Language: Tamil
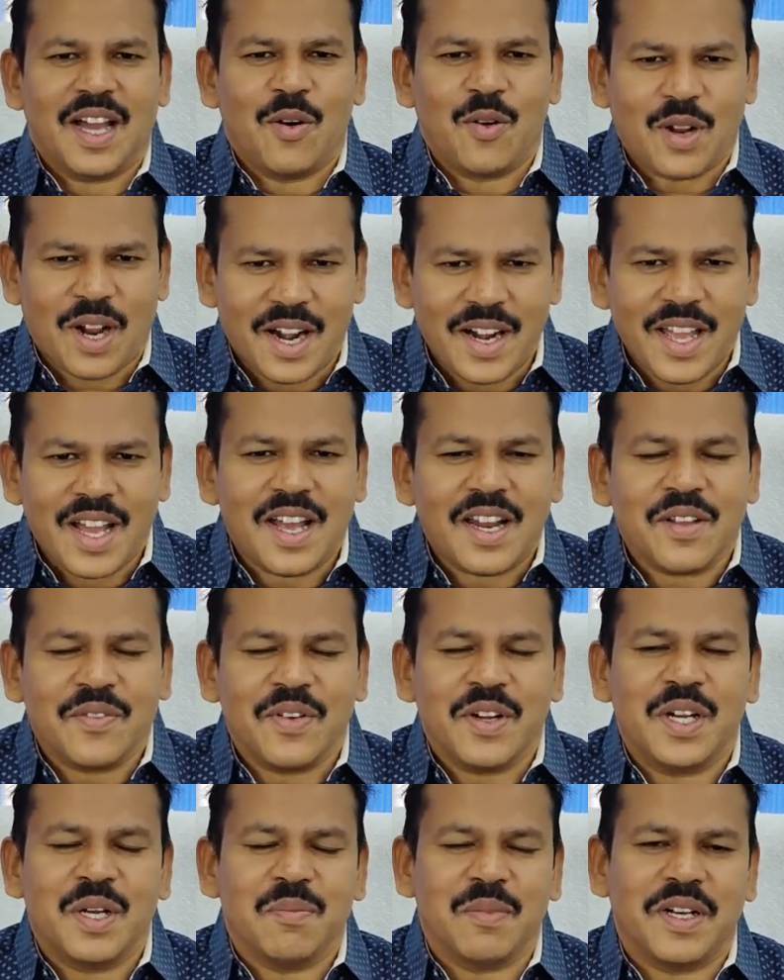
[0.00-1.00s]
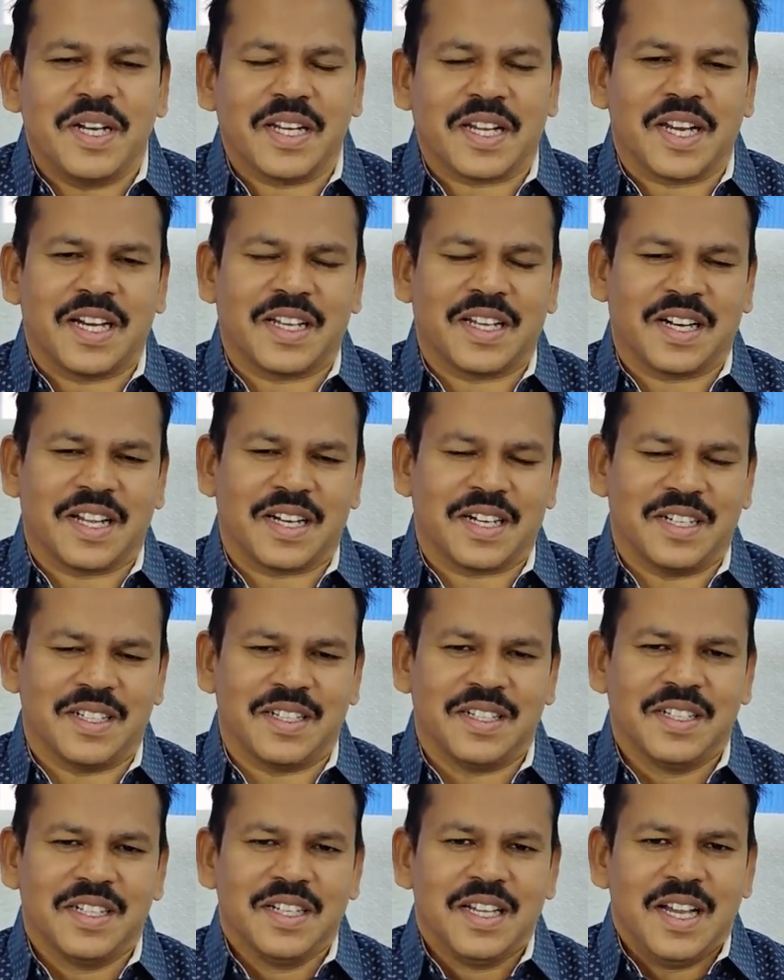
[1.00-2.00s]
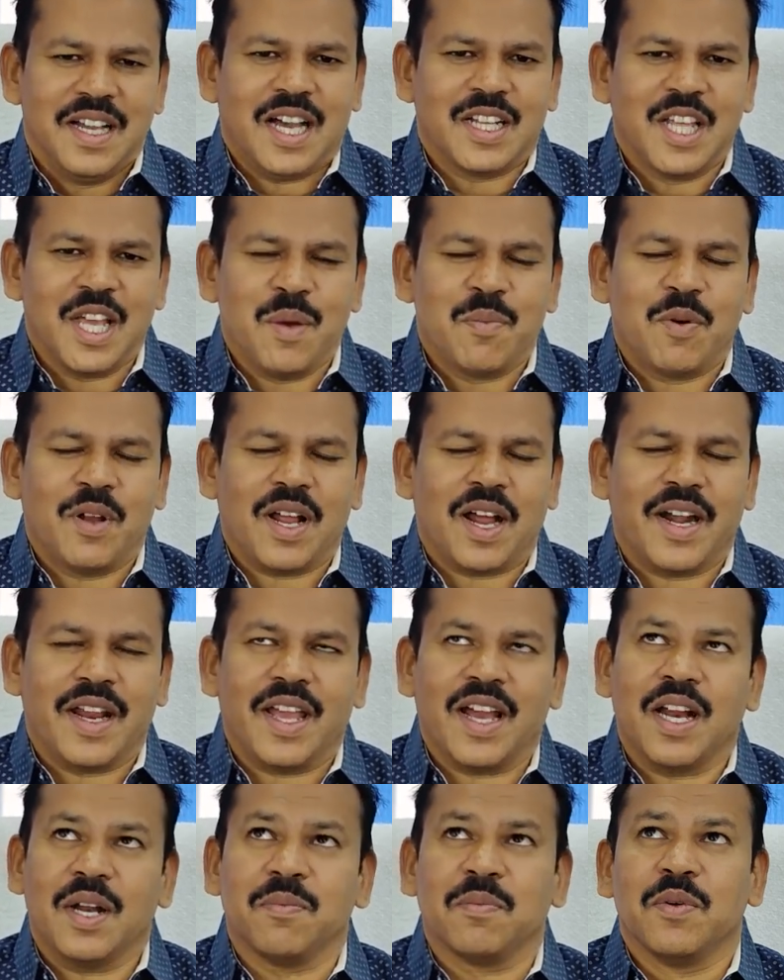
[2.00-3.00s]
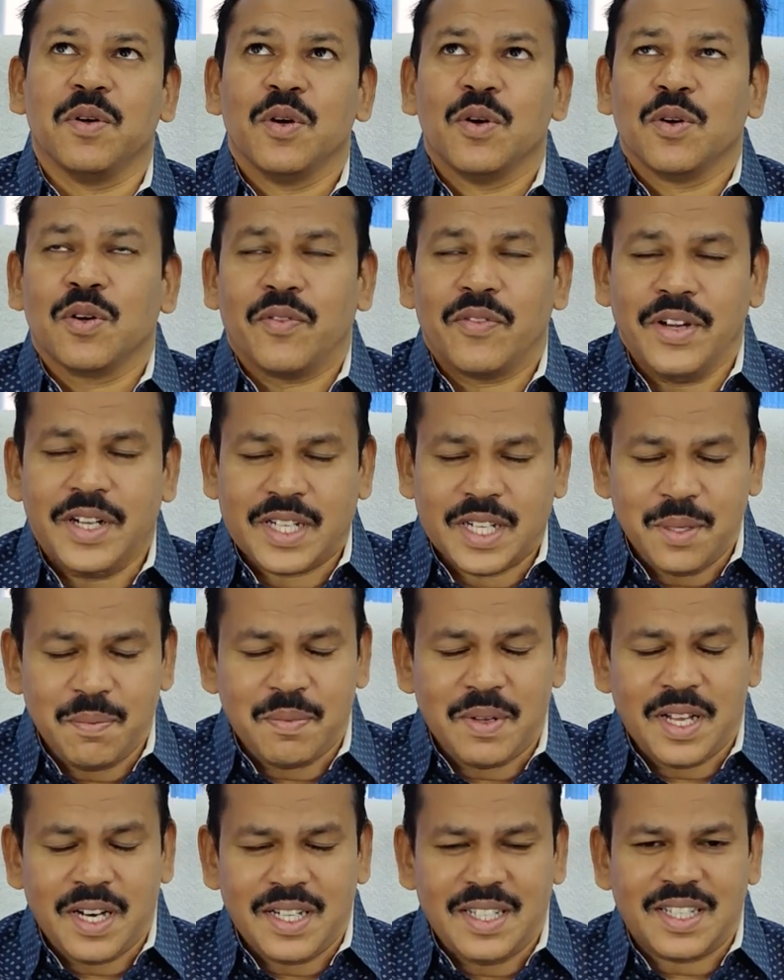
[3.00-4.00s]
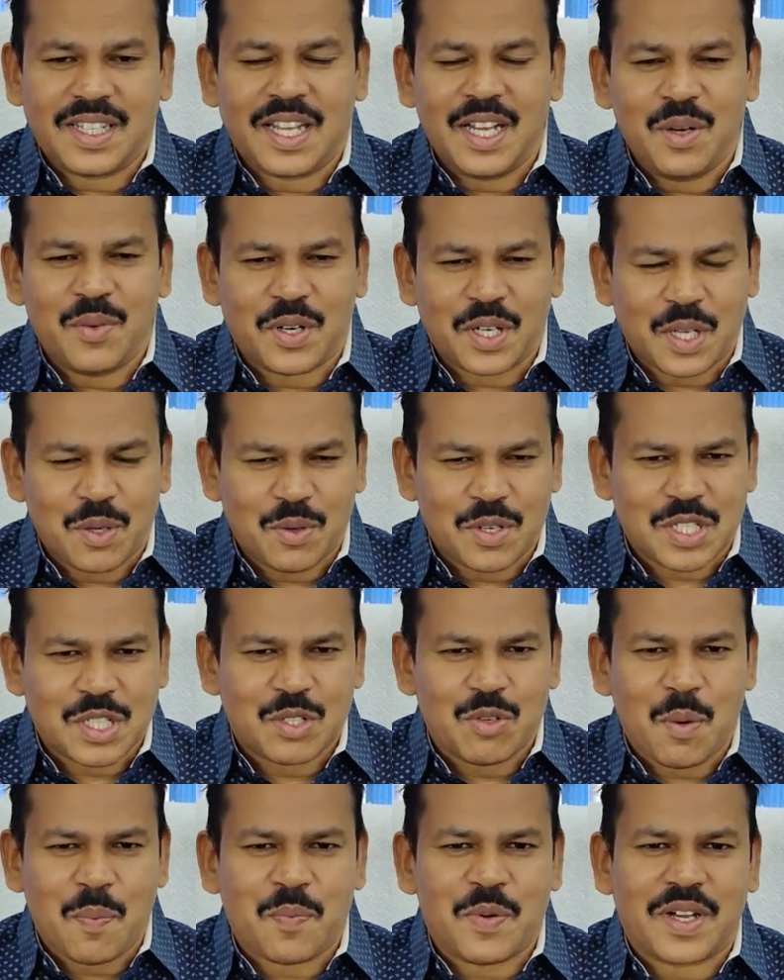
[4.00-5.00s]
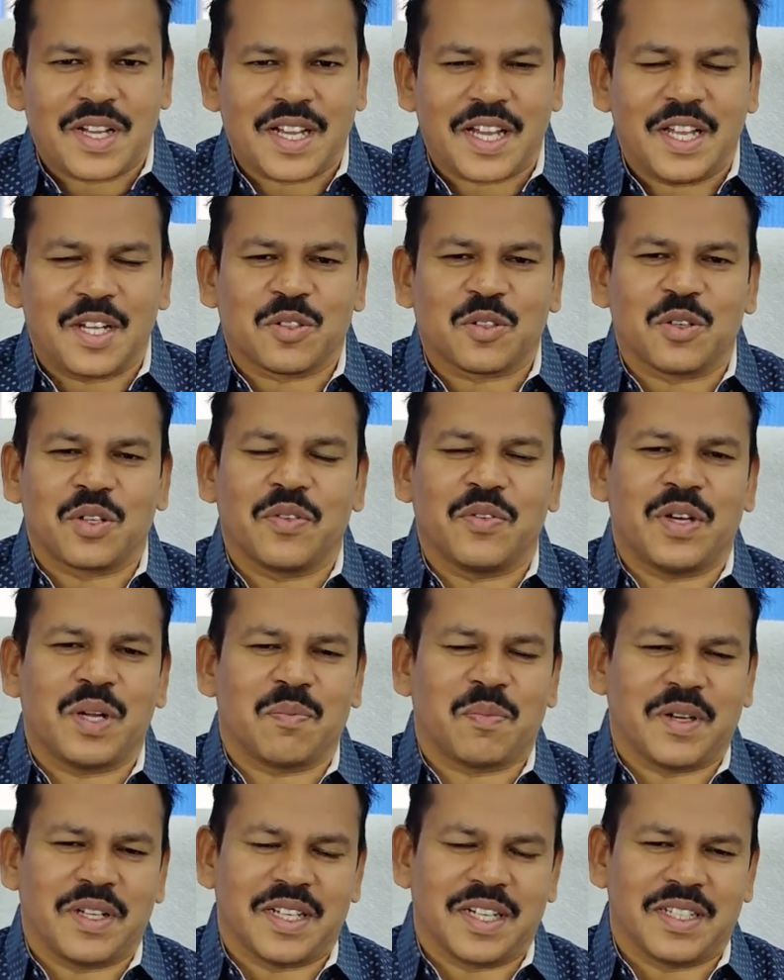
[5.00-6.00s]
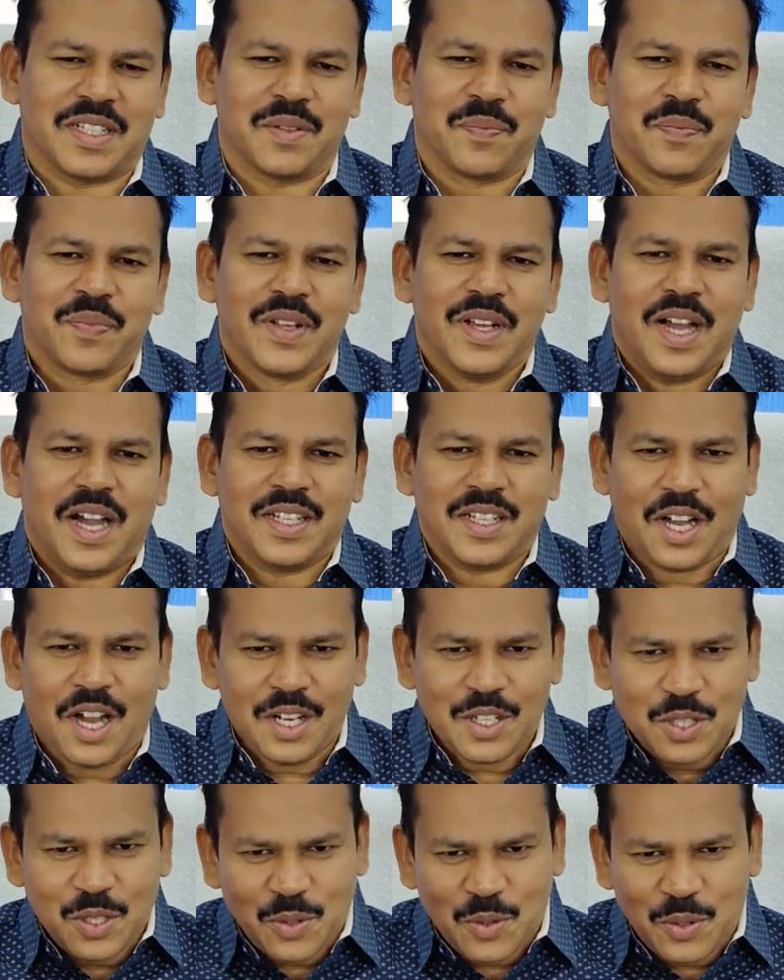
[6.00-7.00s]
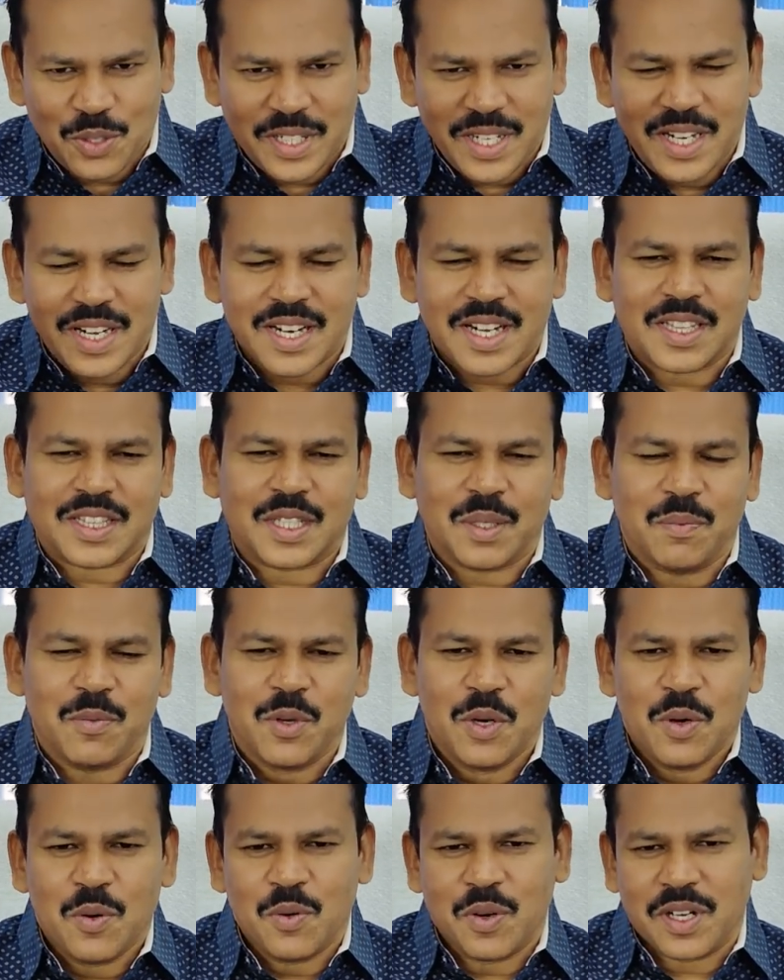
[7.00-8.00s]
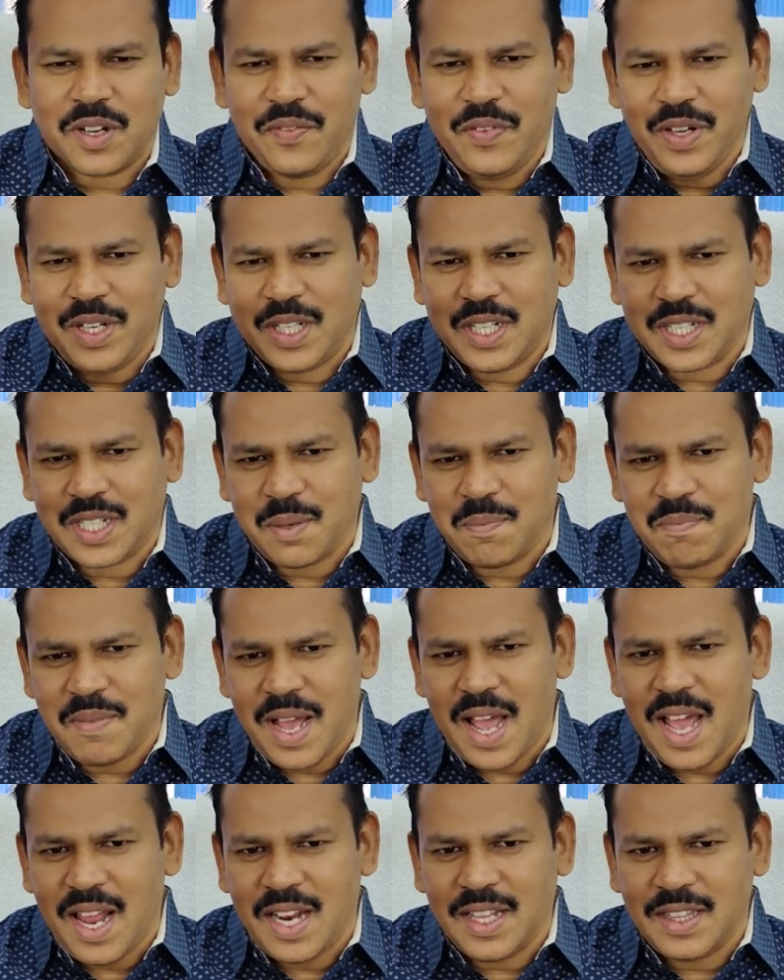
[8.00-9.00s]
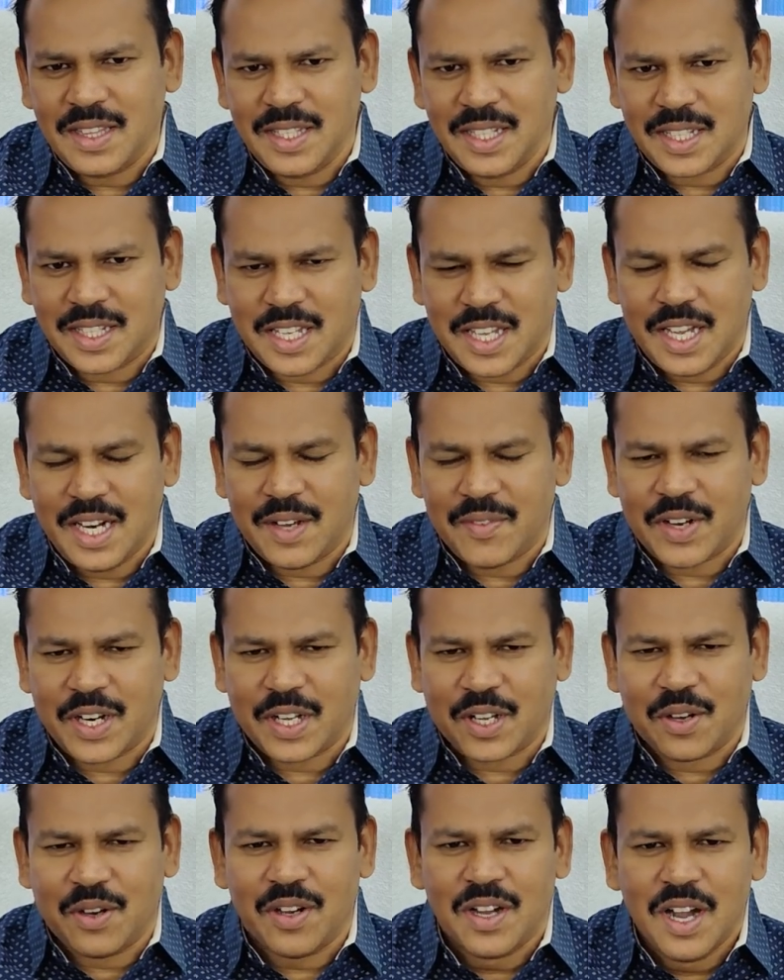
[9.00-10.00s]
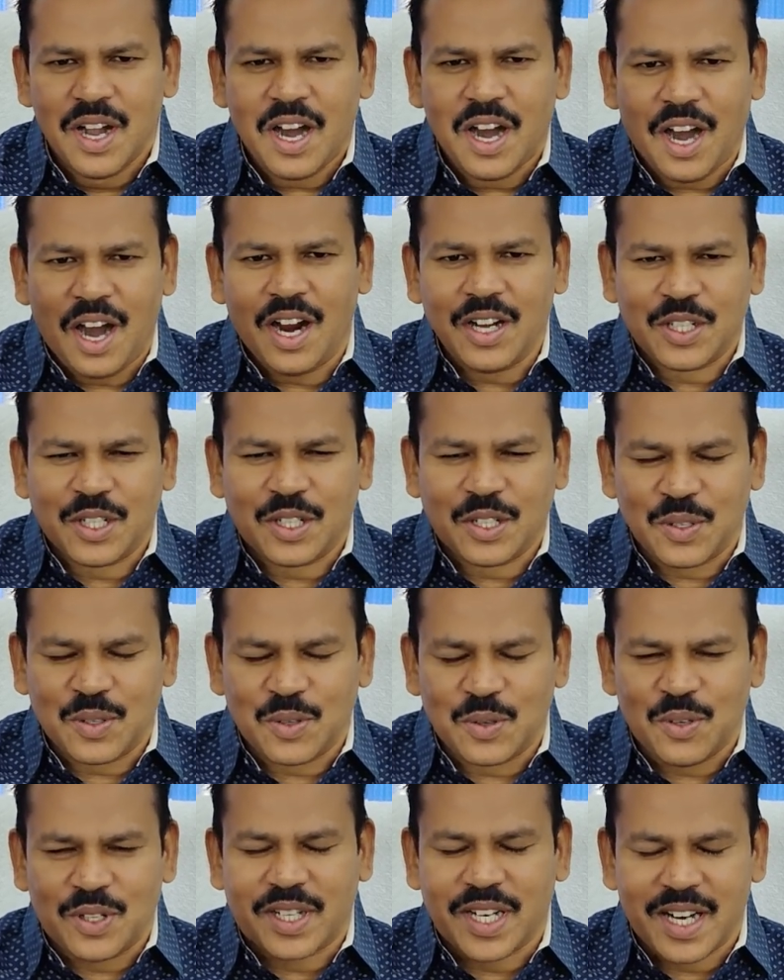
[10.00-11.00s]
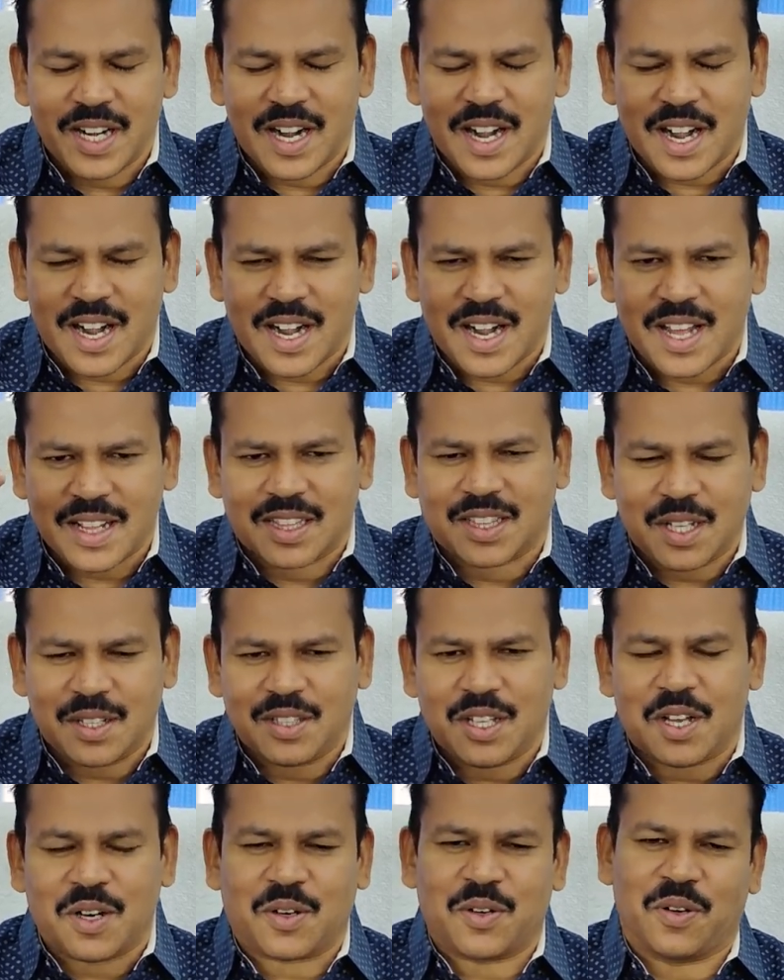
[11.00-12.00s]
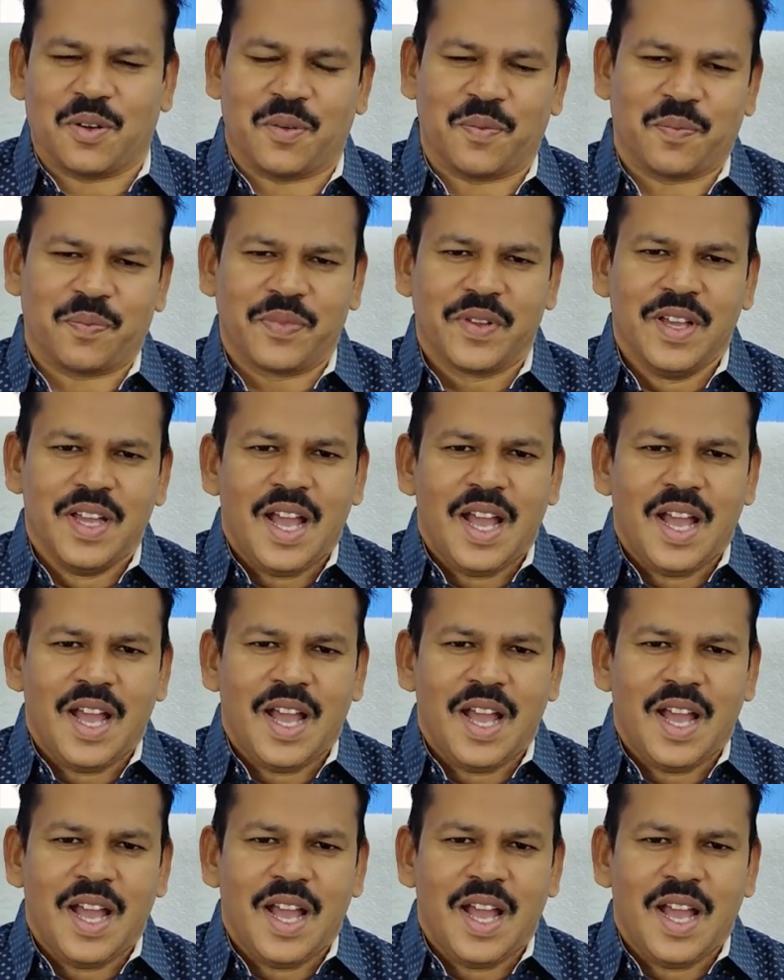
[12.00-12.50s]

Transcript: ஒரு அடையாளம் வேண்டும் என்று கேட்கிறார்கள் அதே போல் அடையாளம் வீட்டின் மேலிருந்து கீழ் வரைக்கும் ஒரு சிவப்பு கயிறு தொங்கு விடப்படுகிறது அது ஆட்டுக்குட்டியின் ரத்தம் உங்க வீட்டுக்கு மேலிருந்து கீழே வரைக்கும் ஆட்டுக்குட்டியின் ரத்தம் தான் இருக்கணும்